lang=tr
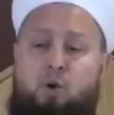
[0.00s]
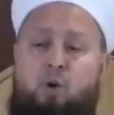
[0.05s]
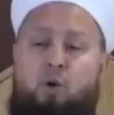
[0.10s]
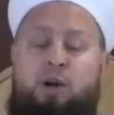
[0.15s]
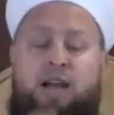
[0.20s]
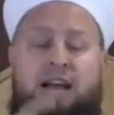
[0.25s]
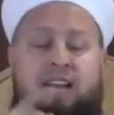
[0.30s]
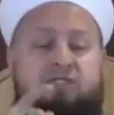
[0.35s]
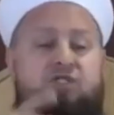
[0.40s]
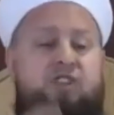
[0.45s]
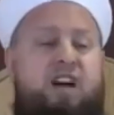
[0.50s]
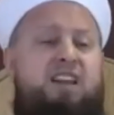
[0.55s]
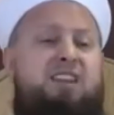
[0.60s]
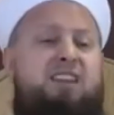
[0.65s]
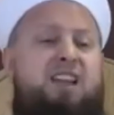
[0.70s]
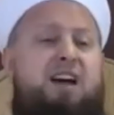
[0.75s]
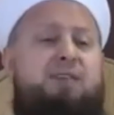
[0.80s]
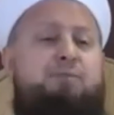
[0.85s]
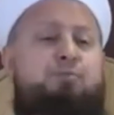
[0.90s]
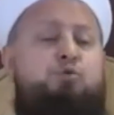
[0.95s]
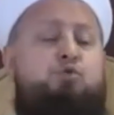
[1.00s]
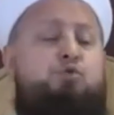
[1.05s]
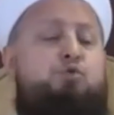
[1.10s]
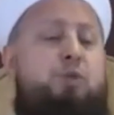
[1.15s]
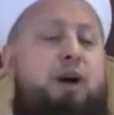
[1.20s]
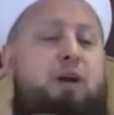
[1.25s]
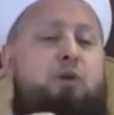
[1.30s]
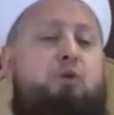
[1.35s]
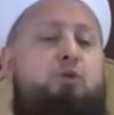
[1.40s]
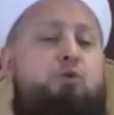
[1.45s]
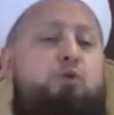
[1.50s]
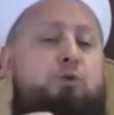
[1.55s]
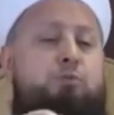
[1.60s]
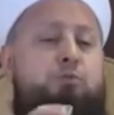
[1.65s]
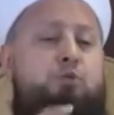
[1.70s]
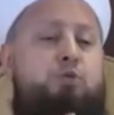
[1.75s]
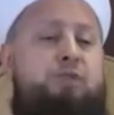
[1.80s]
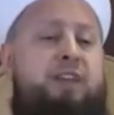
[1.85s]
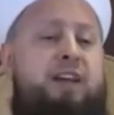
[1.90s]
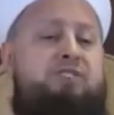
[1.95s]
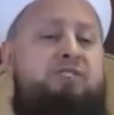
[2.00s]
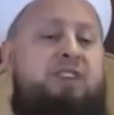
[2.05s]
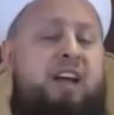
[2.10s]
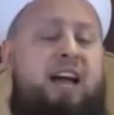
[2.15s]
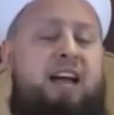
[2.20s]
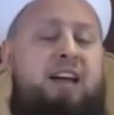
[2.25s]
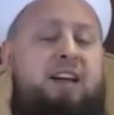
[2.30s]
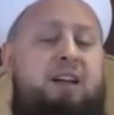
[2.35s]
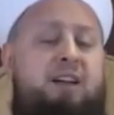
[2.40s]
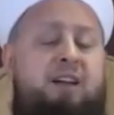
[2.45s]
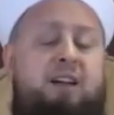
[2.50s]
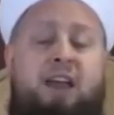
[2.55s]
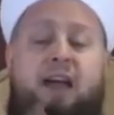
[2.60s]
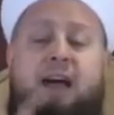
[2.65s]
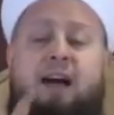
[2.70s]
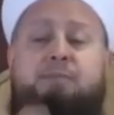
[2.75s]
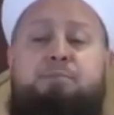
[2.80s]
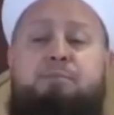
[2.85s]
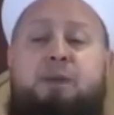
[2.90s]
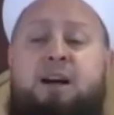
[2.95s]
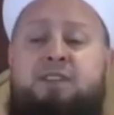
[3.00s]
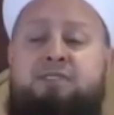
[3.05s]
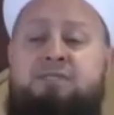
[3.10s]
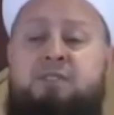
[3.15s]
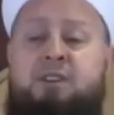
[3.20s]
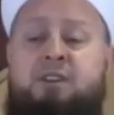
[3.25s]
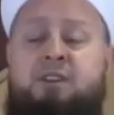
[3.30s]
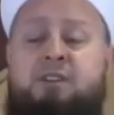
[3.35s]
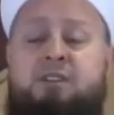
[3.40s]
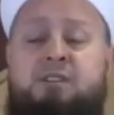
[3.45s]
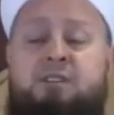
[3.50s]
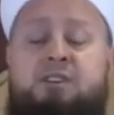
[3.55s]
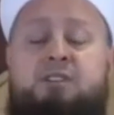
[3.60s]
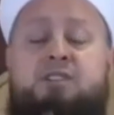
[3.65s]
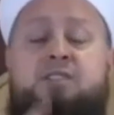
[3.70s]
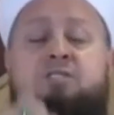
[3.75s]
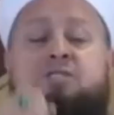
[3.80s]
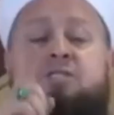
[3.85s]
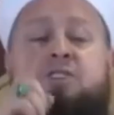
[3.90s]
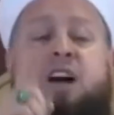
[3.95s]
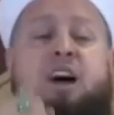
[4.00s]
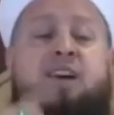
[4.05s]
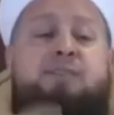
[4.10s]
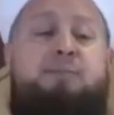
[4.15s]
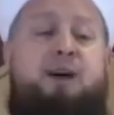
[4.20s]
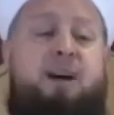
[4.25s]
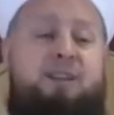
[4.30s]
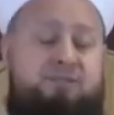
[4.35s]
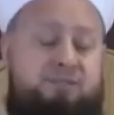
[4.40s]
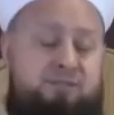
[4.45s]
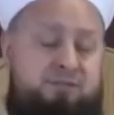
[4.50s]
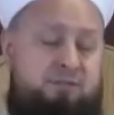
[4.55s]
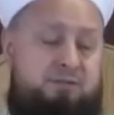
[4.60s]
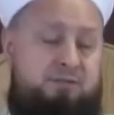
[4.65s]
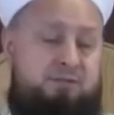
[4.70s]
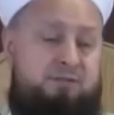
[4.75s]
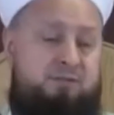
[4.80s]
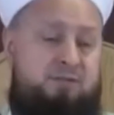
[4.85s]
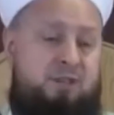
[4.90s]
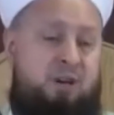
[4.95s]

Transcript: ölen canlar Müslüman olduğu müddetçe ne yapmaz? gıkını çıkarmaz.